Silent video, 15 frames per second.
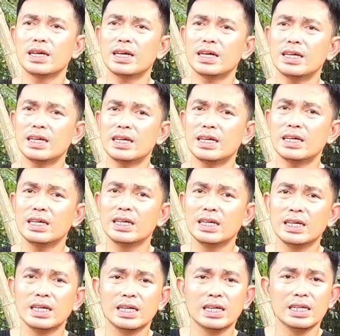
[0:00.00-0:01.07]
na
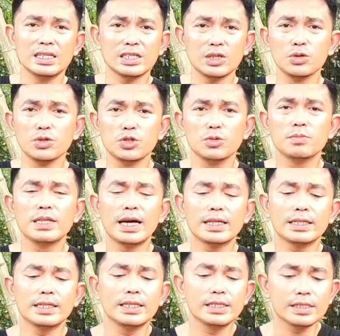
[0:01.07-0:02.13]
sa YouTube
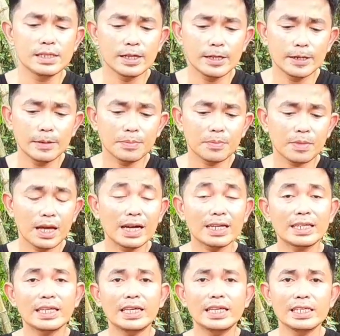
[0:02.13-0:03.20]
natin is uh, ang
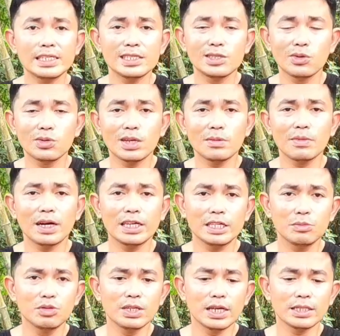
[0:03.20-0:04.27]
kikinis daw ng mga
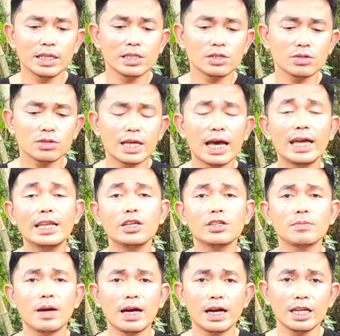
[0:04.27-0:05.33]
ibon natin. So dahil
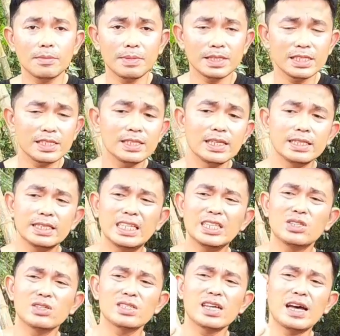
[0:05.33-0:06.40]
yun mga kalapatids din
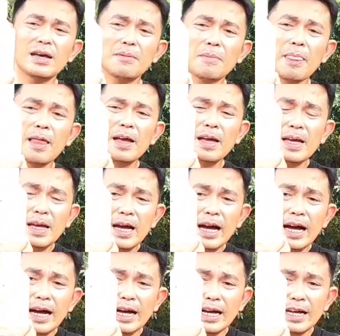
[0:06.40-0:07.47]
dito sa
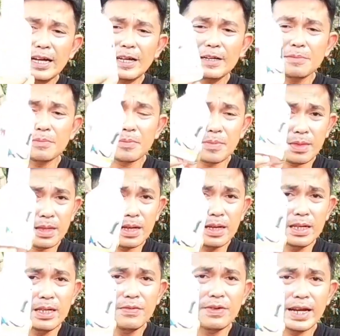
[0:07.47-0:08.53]
uh,
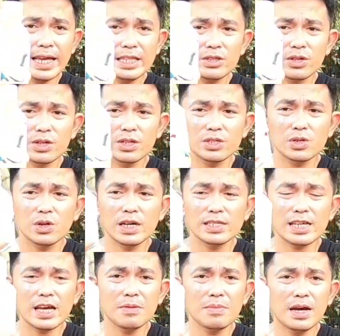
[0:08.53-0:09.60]
Liberator. So
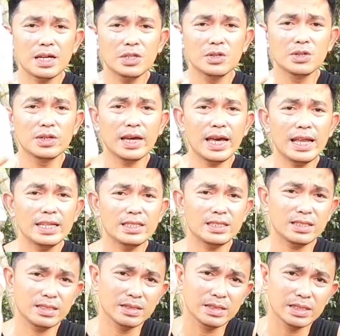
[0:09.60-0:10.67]
kasama yung health,